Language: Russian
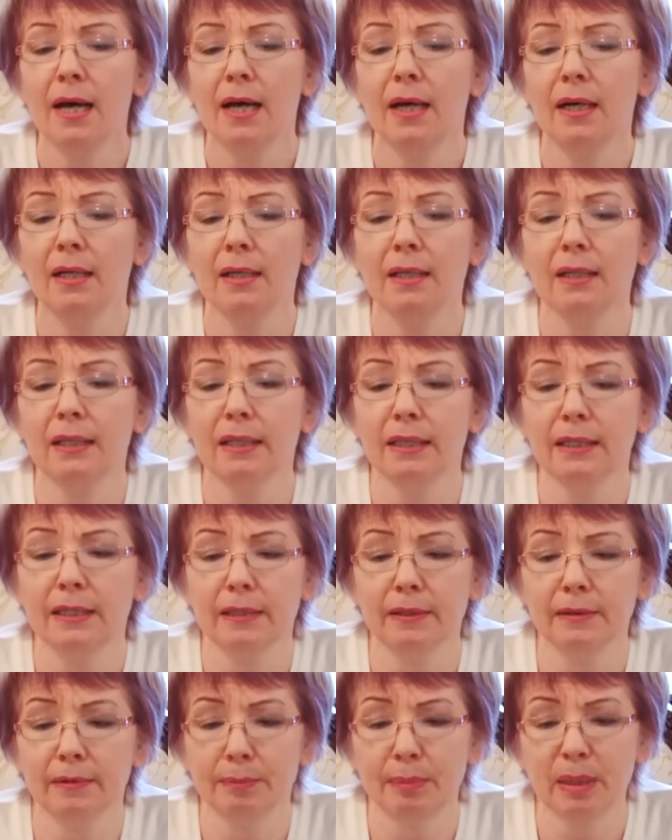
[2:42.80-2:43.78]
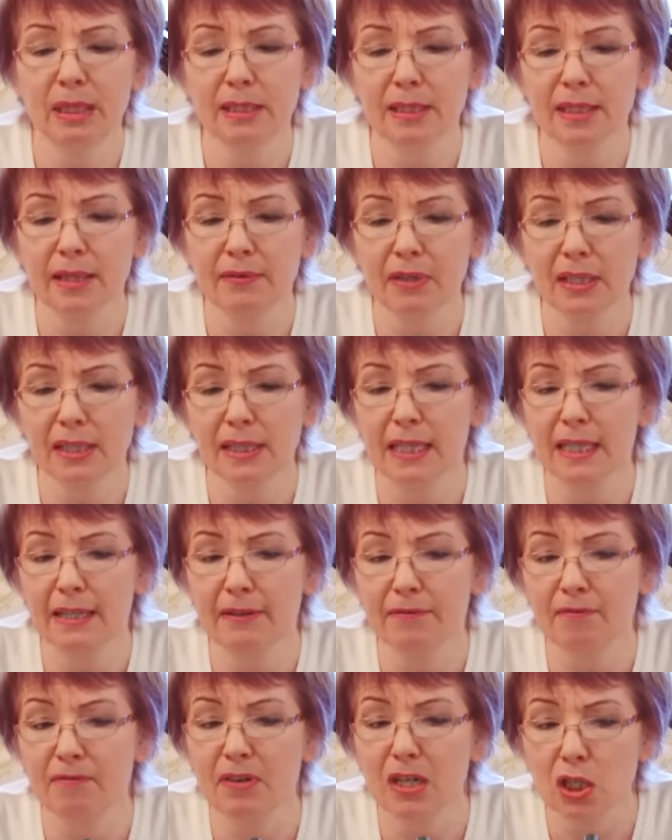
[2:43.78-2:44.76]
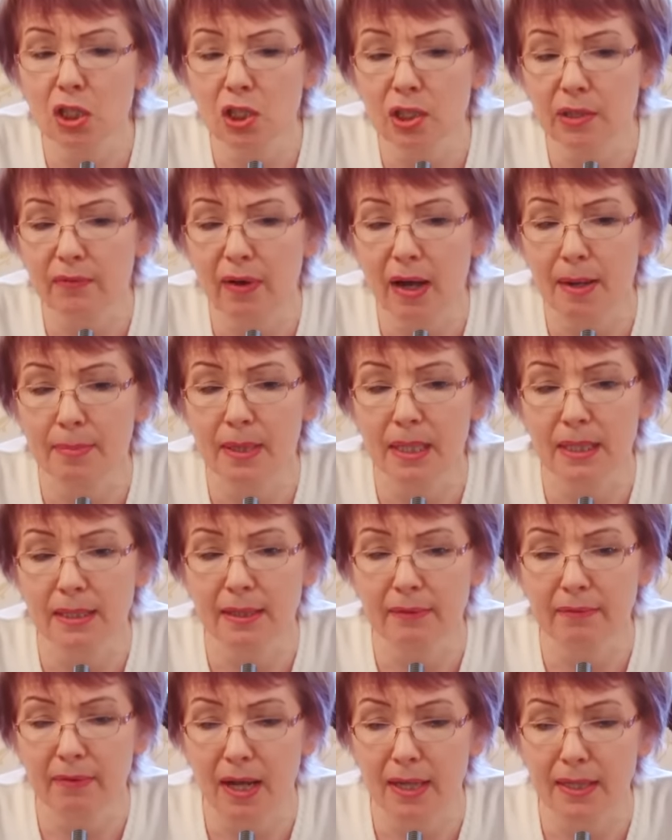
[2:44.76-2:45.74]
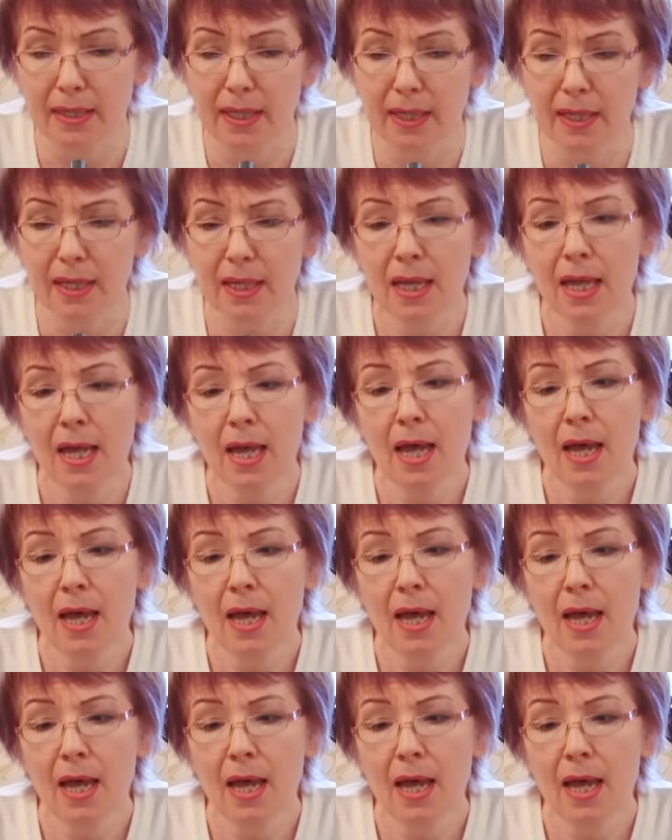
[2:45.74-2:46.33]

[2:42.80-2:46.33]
э, представителей высшего образования,